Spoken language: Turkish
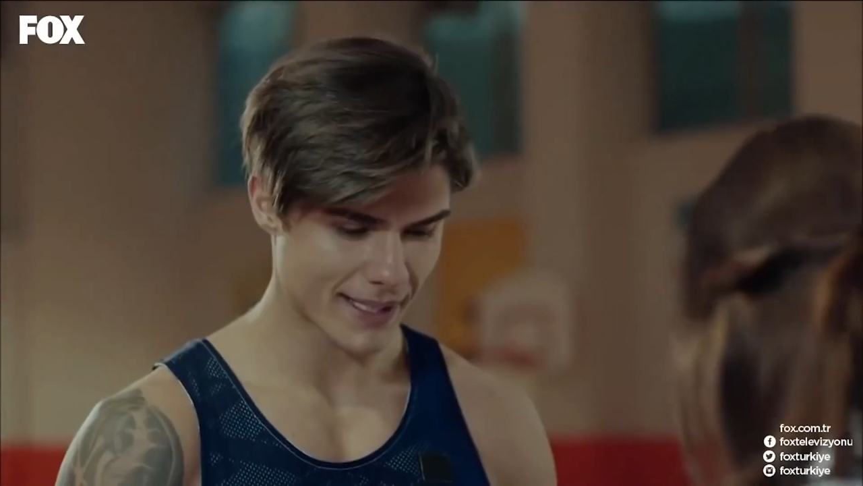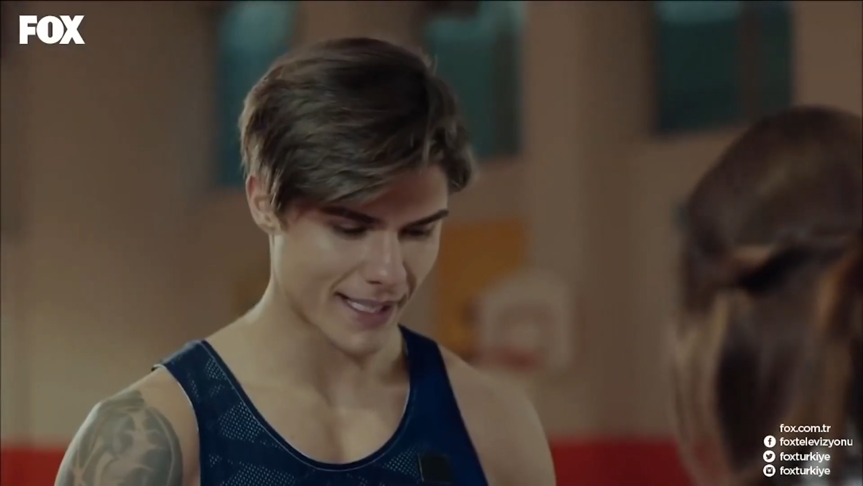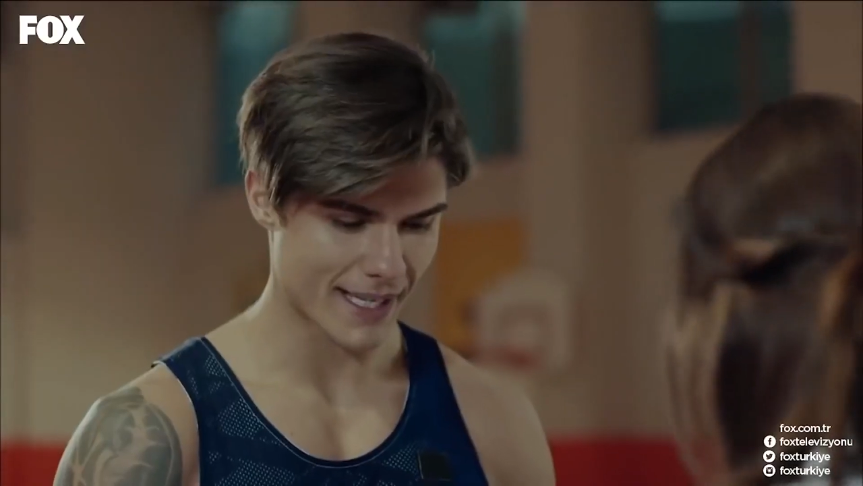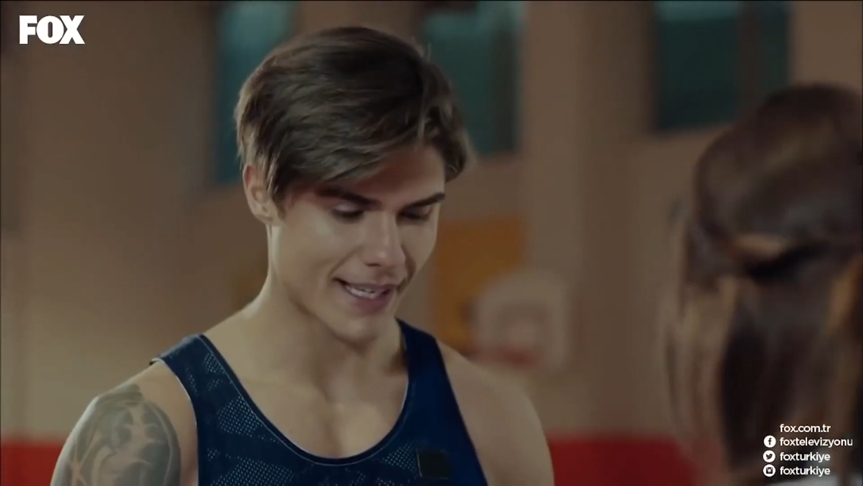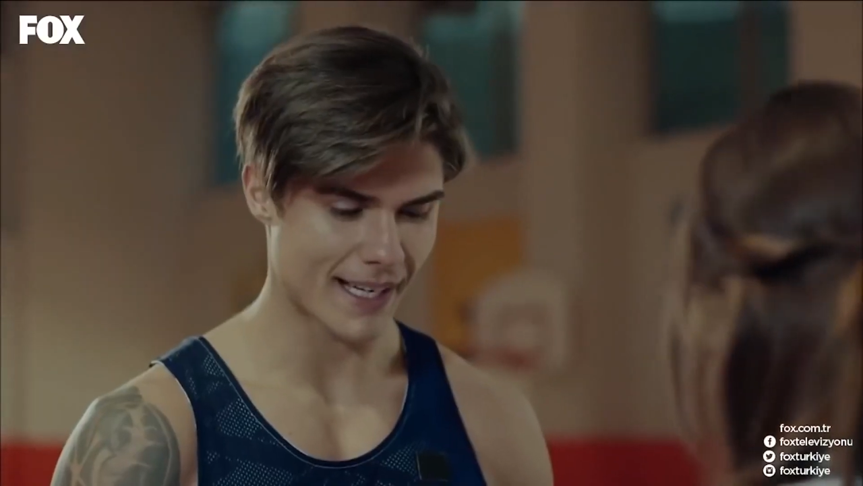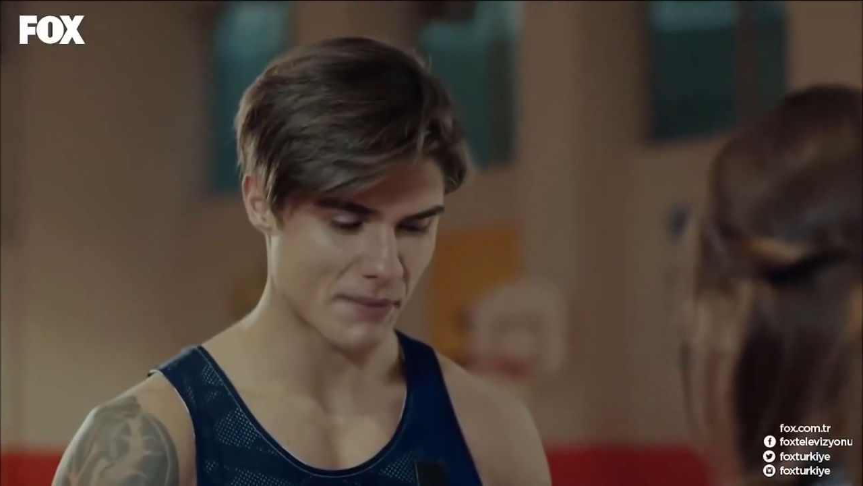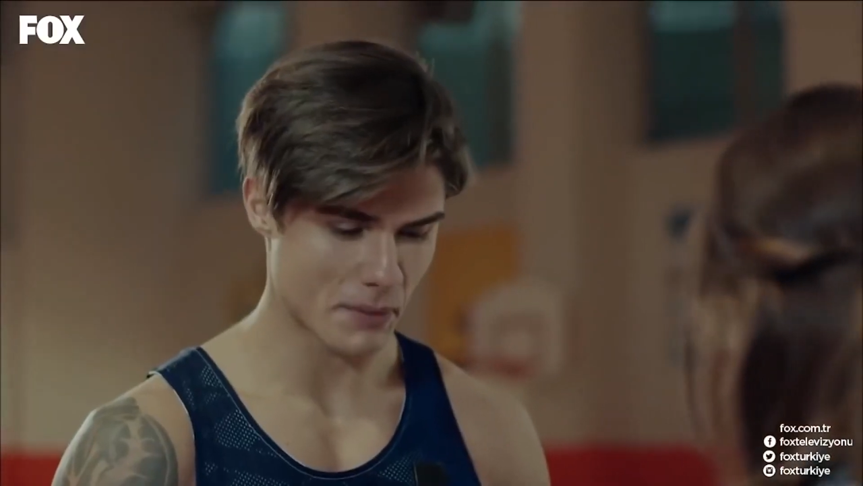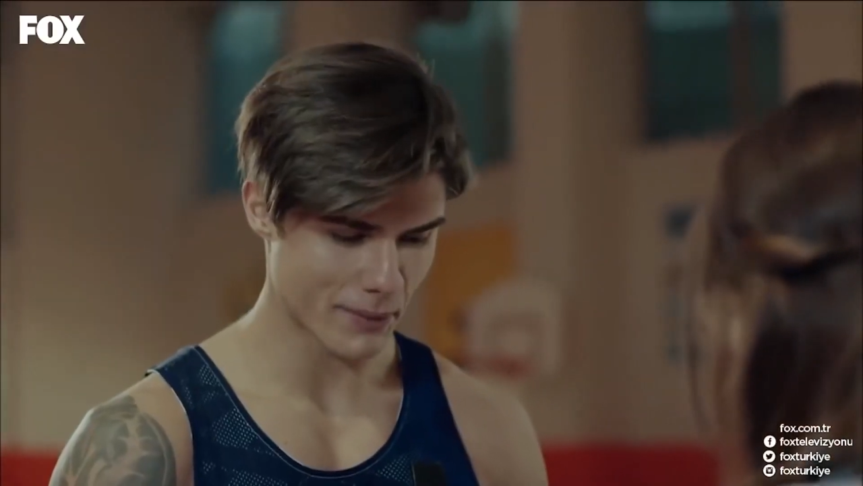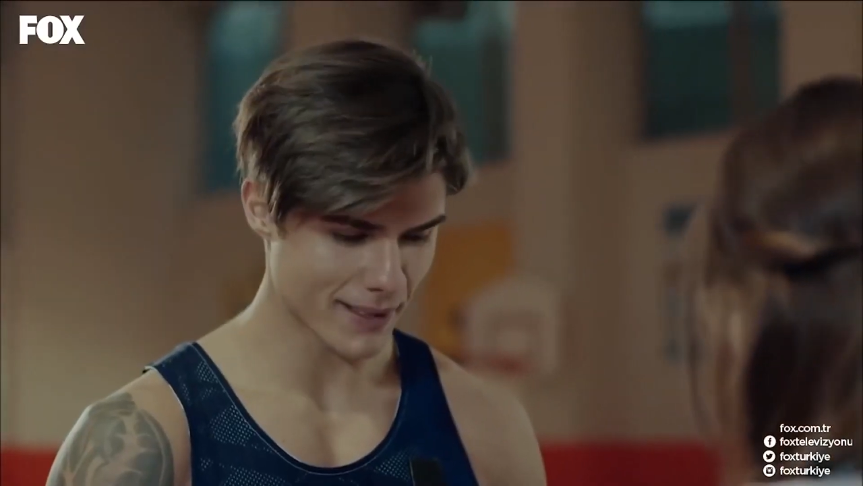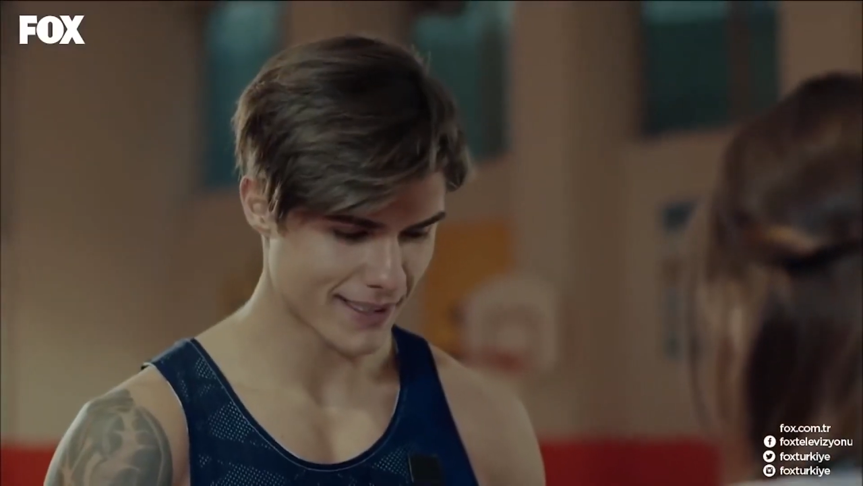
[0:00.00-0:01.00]
bakarken
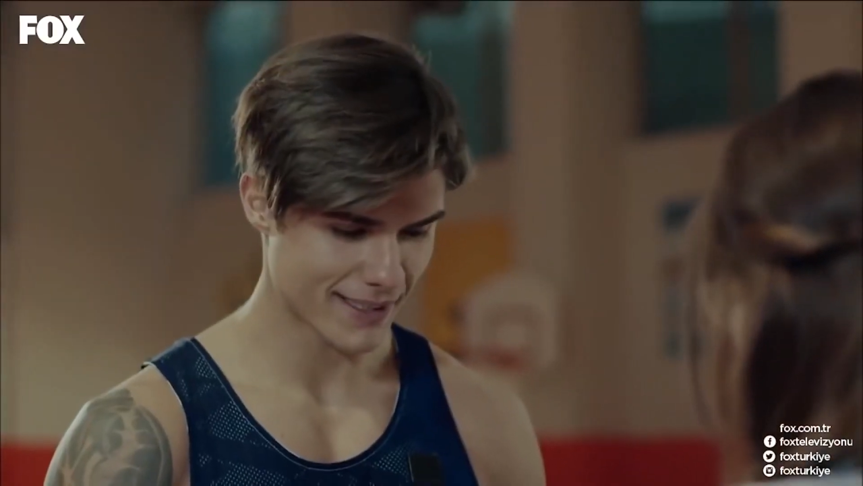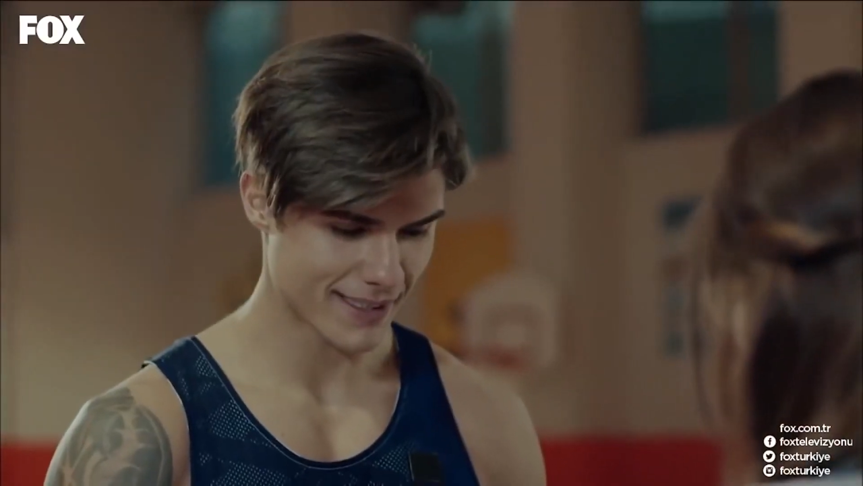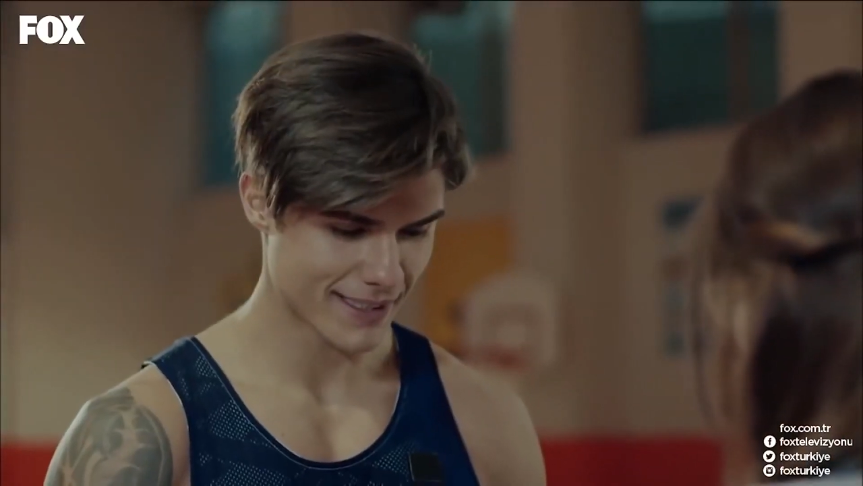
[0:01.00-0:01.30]
kalbime,